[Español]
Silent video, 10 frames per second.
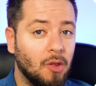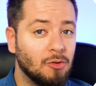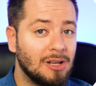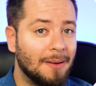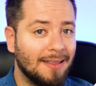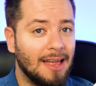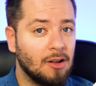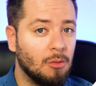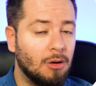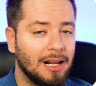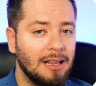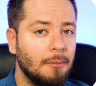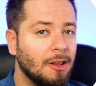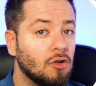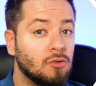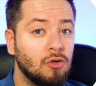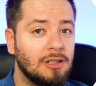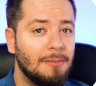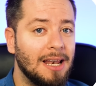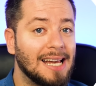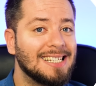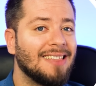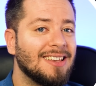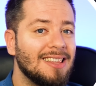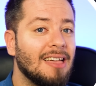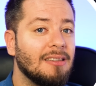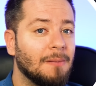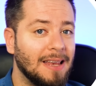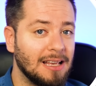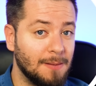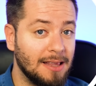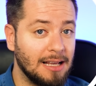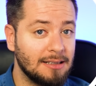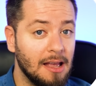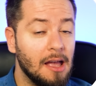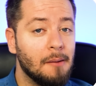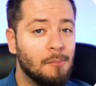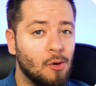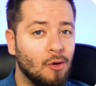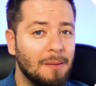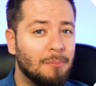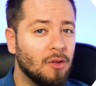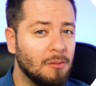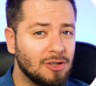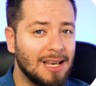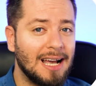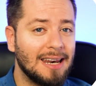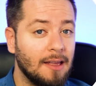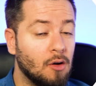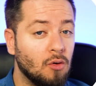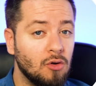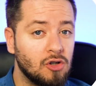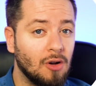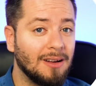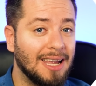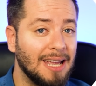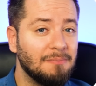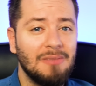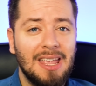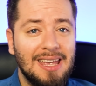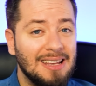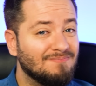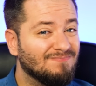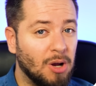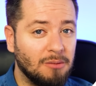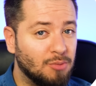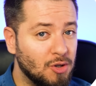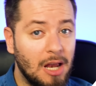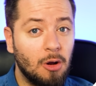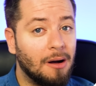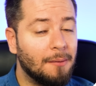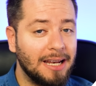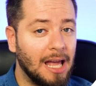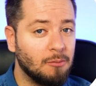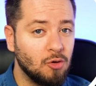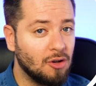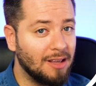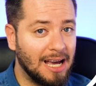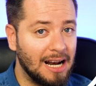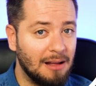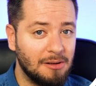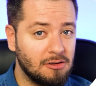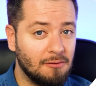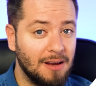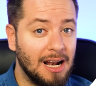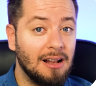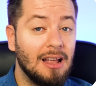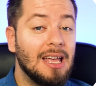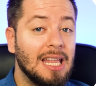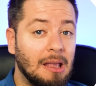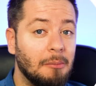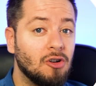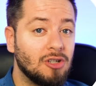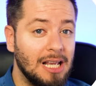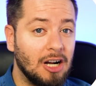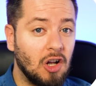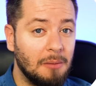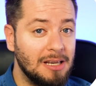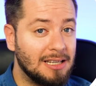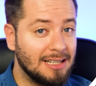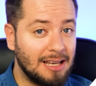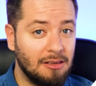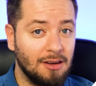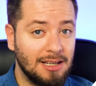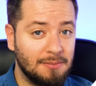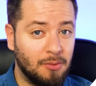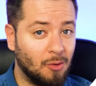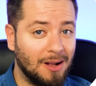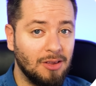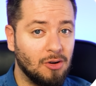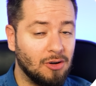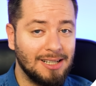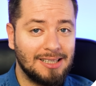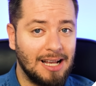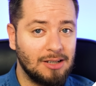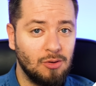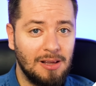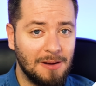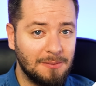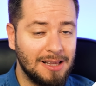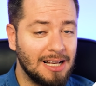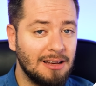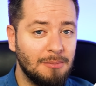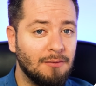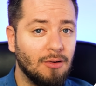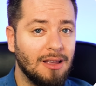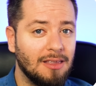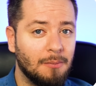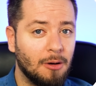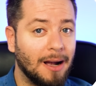podemos apreciar cómo el rendimiento es muy similar ya desde hace varias betas, por lo que podemos sacar de conclusión que bueno, pues ya no va a variar mucho de cara a la versión final. También os digo que mis sensaciones probando estas últimas betas en mi iPhone 15 Pro